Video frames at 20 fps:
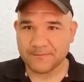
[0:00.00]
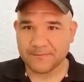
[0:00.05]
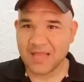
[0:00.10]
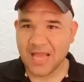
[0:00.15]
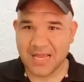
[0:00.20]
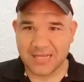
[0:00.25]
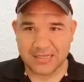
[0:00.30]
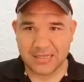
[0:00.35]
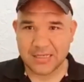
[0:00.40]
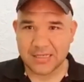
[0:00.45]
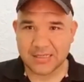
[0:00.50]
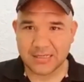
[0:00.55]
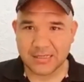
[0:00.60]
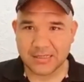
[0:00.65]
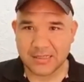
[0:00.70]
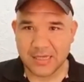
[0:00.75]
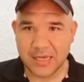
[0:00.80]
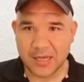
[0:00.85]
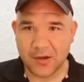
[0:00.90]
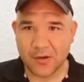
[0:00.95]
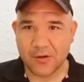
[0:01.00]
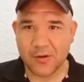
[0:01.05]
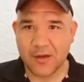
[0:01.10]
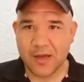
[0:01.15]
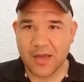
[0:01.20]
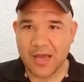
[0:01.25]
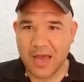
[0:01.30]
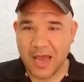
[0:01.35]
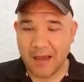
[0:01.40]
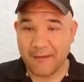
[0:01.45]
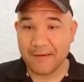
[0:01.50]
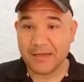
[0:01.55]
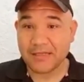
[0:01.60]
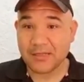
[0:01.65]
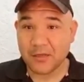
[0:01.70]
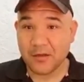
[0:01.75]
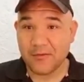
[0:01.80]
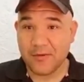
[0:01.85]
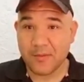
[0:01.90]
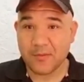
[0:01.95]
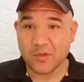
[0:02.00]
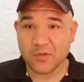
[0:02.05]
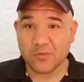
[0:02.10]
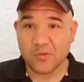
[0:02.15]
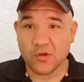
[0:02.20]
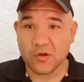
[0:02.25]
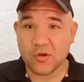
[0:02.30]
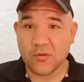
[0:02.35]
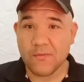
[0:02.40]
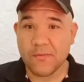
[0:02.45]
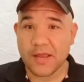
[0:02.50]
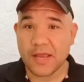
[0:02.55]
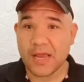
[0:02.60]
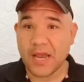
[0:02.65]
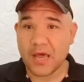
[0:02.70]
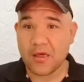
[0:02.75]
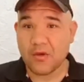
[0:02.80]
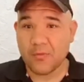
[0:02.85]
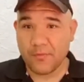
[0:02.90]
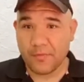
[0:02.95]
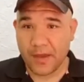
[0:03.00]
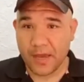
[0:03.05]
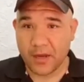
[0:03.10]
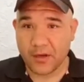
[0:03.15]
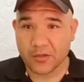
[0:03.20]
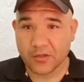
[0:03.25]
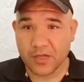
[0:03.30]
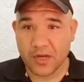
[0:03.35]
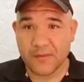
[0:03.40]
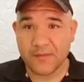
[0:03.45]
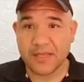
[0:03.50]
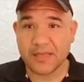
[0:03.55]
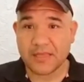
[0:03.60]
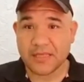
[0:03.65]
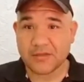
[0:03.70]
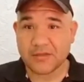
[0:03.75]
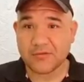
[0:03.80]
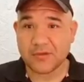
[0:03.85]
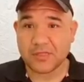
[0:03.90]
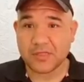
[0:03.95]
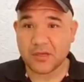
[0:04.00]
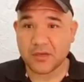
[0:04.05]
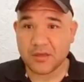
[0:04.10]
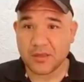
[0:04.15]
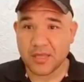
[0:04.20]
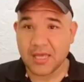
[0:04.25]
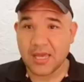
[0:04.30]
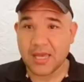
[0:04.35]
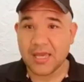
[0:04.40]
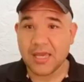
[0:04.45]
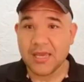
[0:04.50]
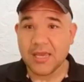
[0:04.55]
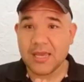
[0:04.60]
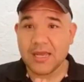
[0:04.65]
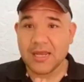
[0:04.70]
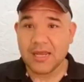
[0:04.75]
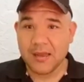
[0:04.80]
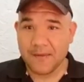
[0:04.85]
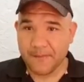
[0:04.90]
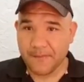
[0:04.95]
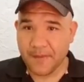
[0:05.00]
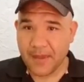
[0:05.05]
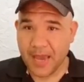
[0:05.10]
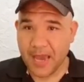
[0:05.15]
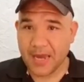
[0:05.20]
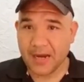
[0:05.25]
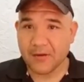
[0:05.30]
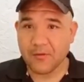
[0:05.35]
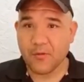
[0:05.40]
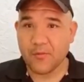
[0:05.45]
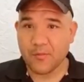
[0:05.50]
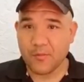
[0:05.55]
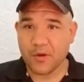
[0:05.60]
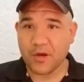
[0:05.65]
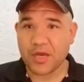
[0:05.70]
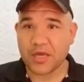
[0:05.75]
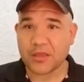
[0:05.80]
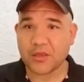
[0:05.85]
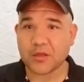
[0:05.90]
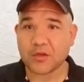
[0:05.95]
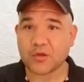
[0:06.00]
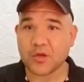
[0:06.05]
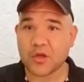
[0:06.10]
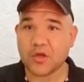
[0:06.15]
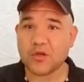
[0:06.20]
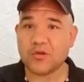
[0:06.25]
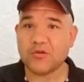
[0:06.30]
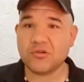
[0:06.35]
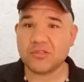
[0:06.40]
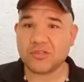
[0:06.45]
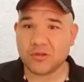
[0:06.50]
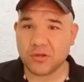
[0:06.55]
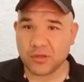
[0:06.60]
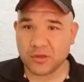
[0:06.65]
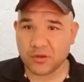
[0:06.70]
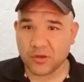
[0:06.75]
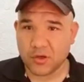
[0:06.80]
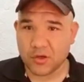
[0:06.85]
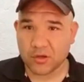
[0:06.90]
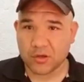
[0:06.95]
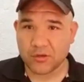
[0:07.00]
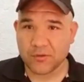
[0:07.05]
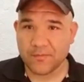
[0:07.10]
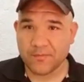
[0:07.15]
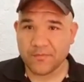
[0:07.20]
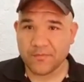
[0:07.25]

Así de sencillo. A veces lo vemos muy complicado, pero solamente es cuestión de limpiar un poquito todo nuestro entorno.